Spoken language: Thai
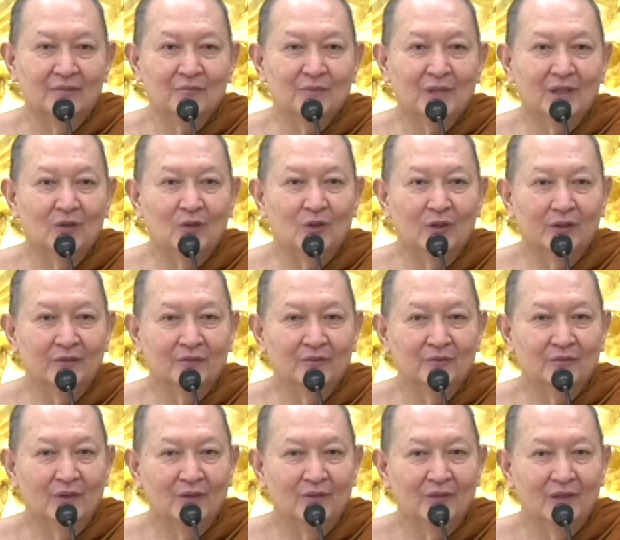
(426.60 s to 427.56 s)
งั้นบางคน
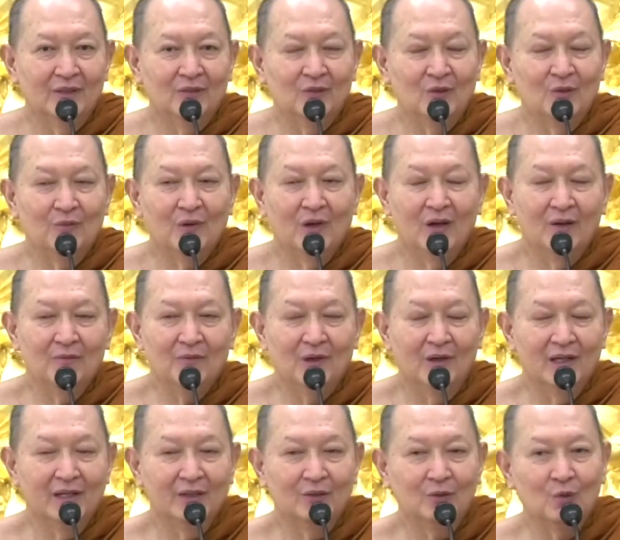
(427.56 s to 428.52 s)
บอกว่าหลวงพ่อบ
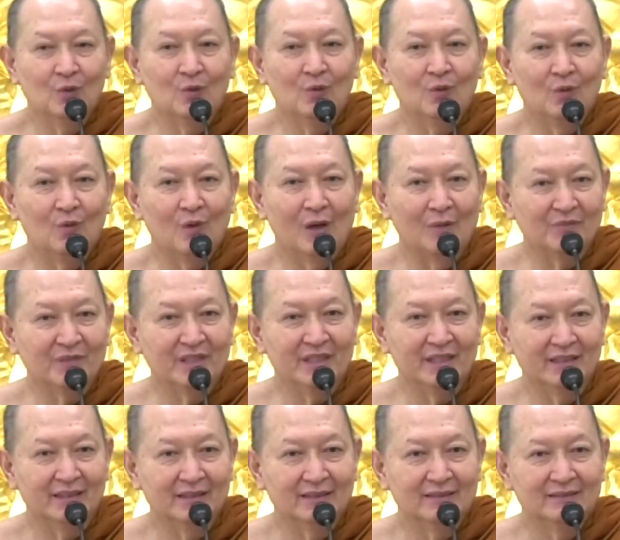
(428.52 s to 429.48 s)
อกให้รู้ความ
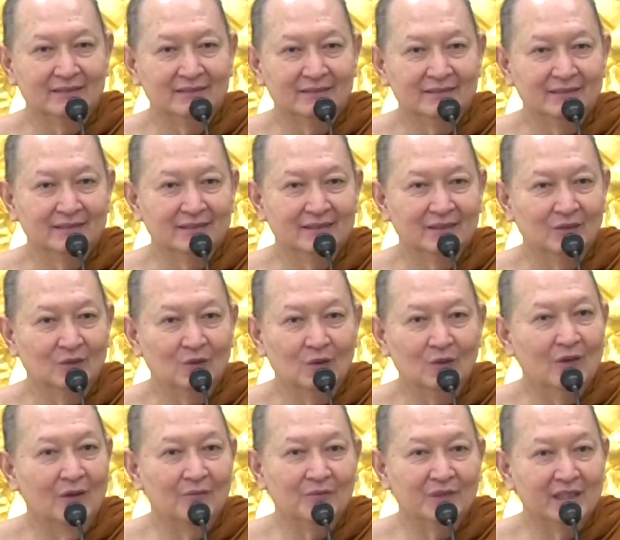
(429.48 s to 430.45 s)
คิด
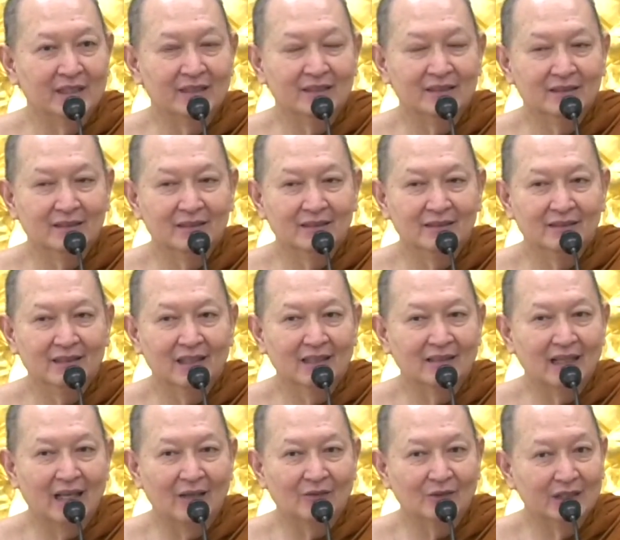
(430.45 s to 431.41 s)
รู้ความคิดเรื่
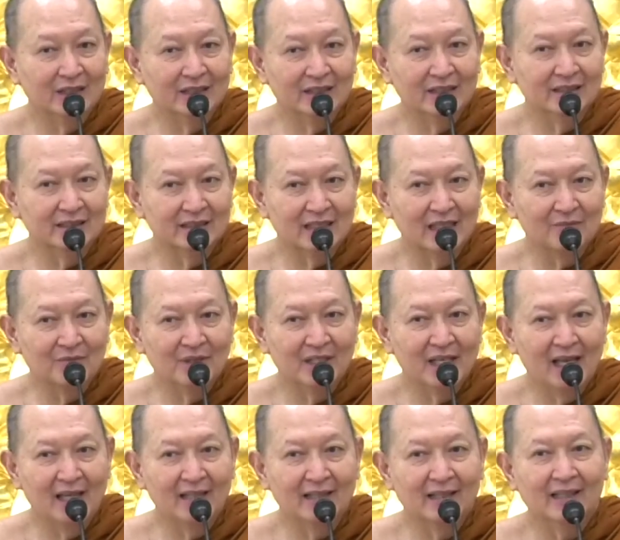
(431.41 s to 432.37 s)
องราวที่คิดใช้
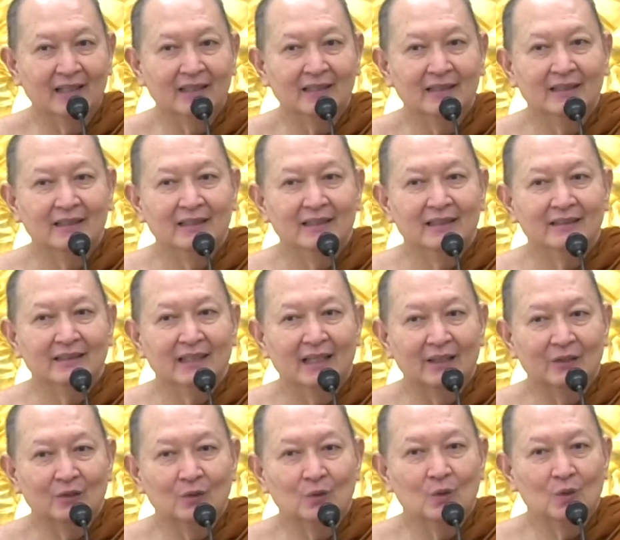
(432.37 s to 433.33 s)
ไม่ได้นะ
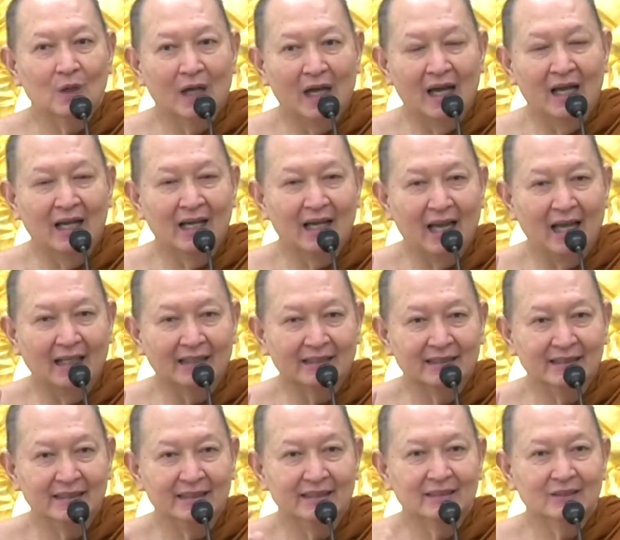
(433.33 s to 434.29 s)
ถ้ารู้อาการ
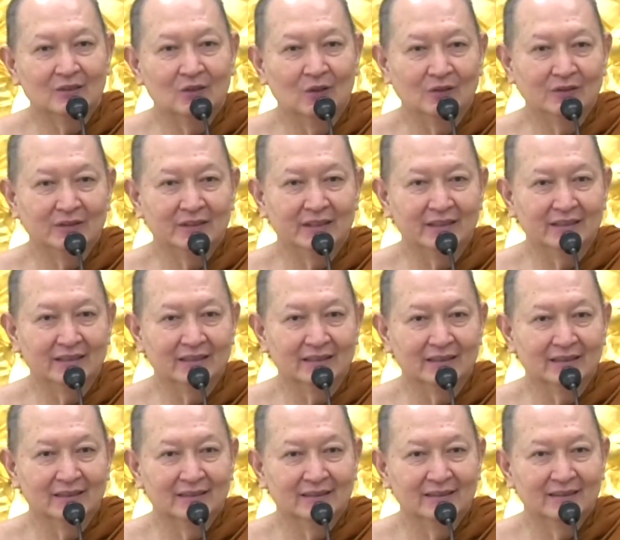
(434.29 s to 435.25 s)
คิดของจิต
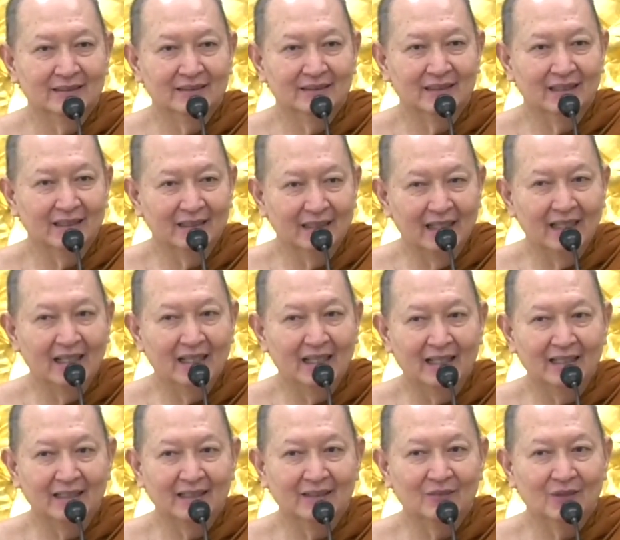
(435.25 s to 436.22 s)
อย่างนั้นแห
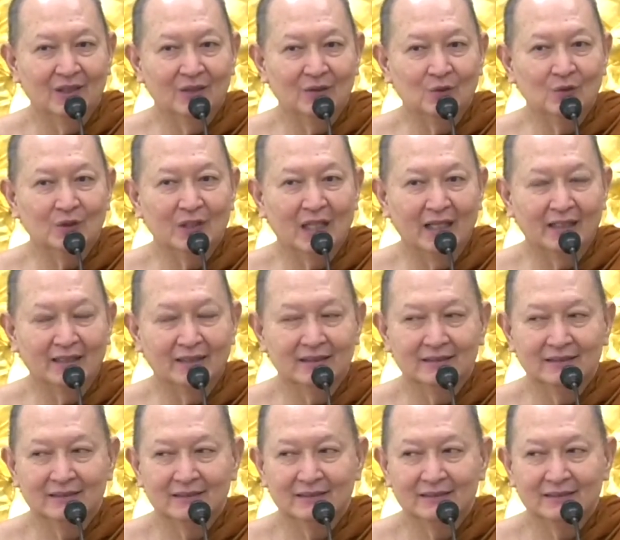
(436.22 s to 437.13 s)
ละเรียกว่ารู้ทัน